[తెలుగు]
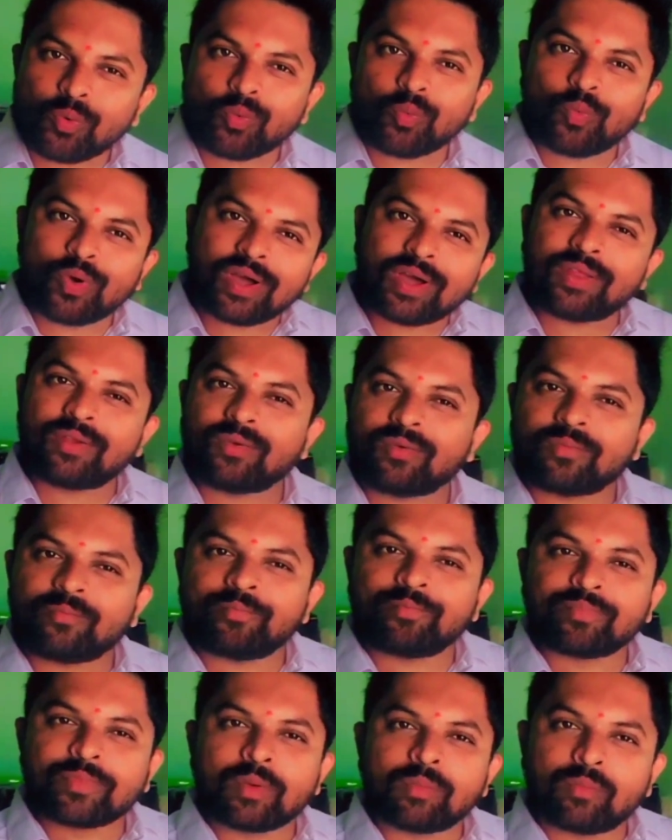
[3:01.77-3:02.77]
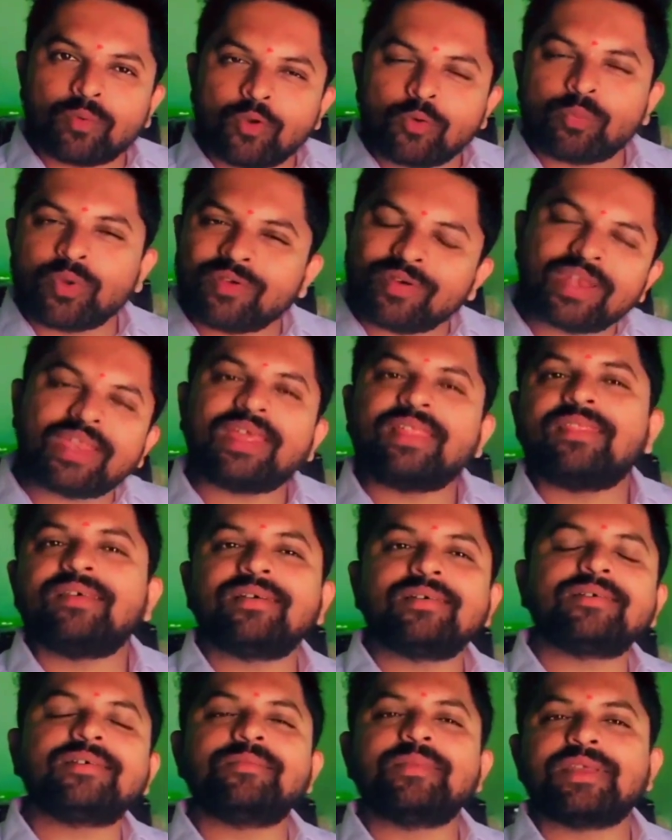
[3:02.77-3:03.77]
వగరు పులుపు ఇవన్నీ
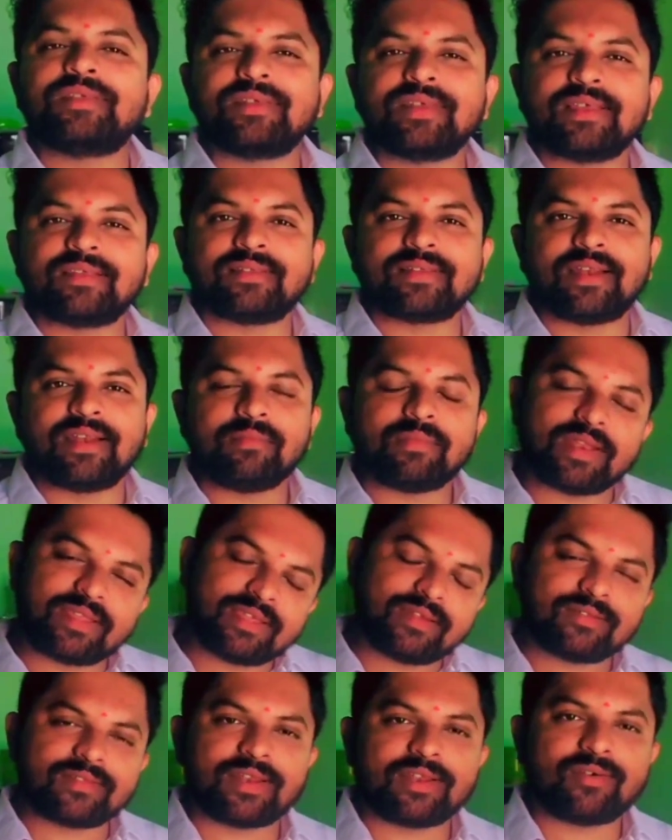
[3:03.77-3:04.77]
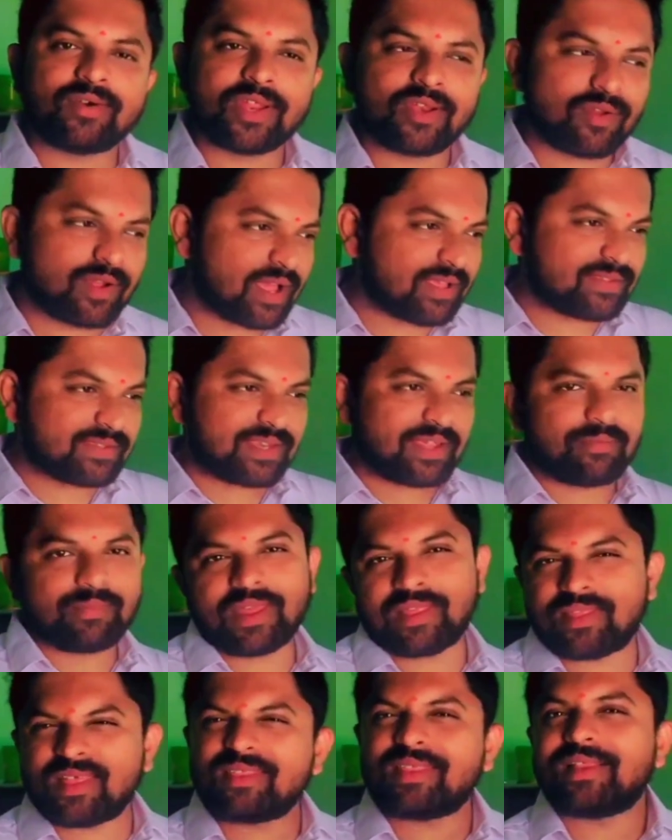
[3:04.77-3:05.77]
ఎందుకు మిక్స్ చేస్తారంటే మన జీవితంలో కూడా ఎన్నో కష్టాలు మీ
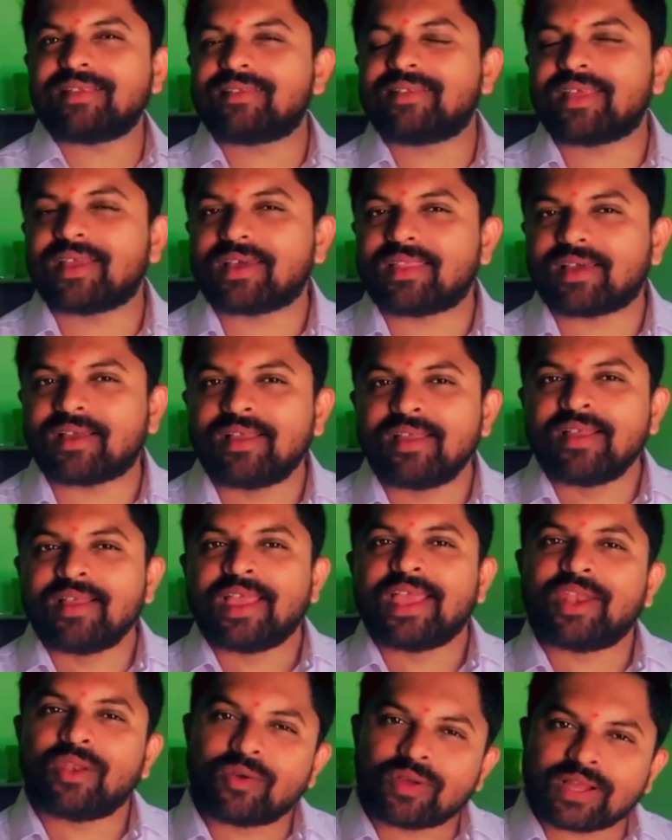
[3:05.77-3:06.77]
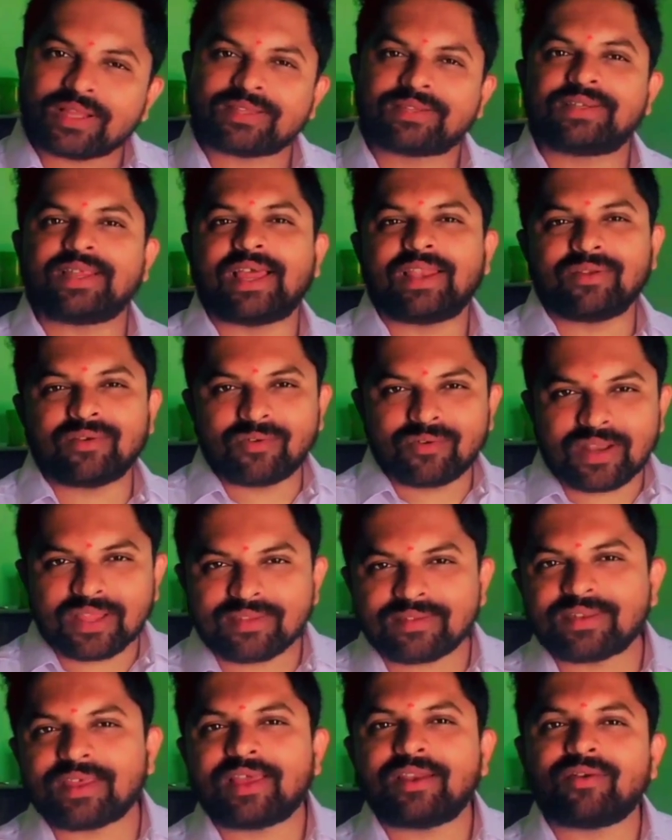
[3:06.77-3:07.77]
అందరూ తెలిసిందే కదా ఎన్నో కష్టాలు
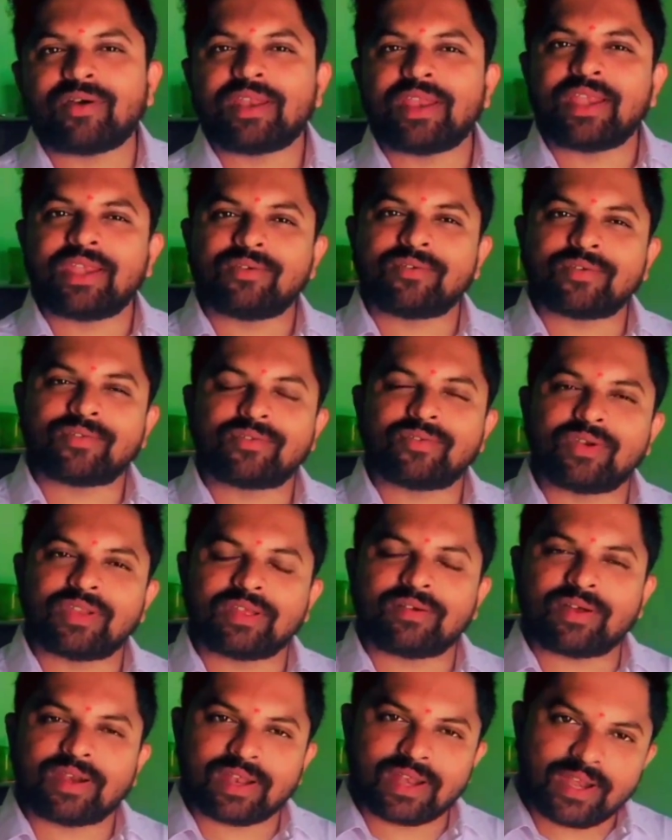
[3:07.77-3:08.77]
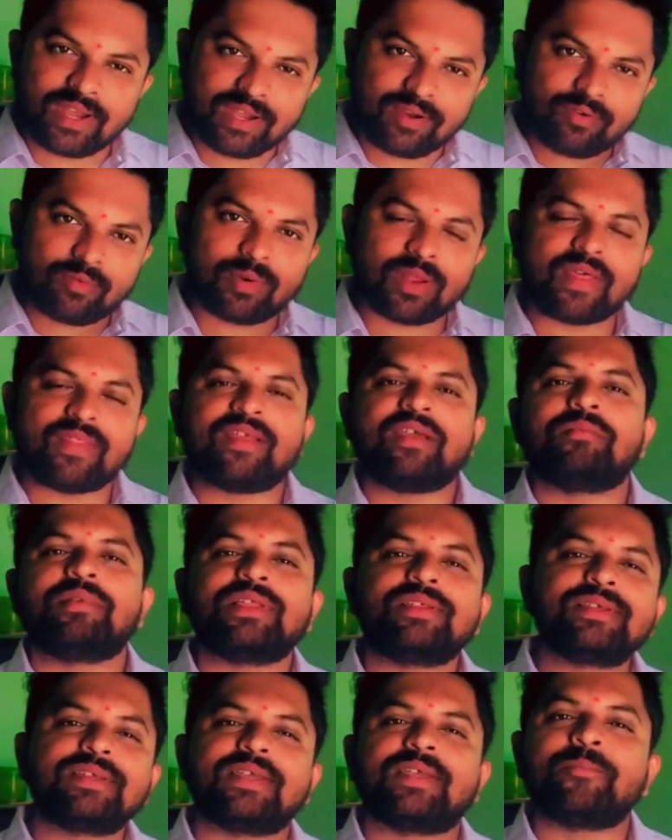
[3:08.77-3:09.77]
నష్టాలు అన్నింటిని వస్తుంటే అన్నింటిని కూడా మనం
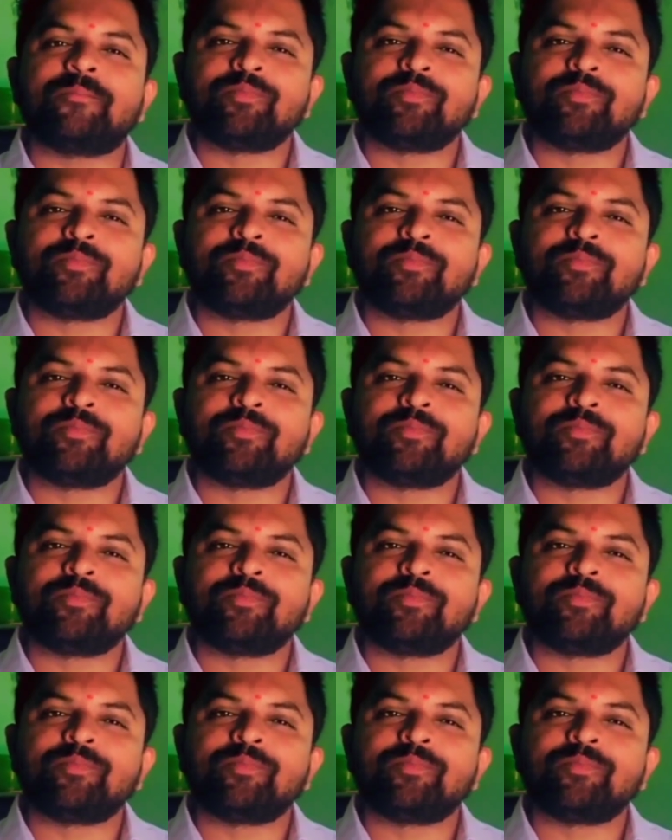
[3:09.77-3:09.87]
అధిగమించి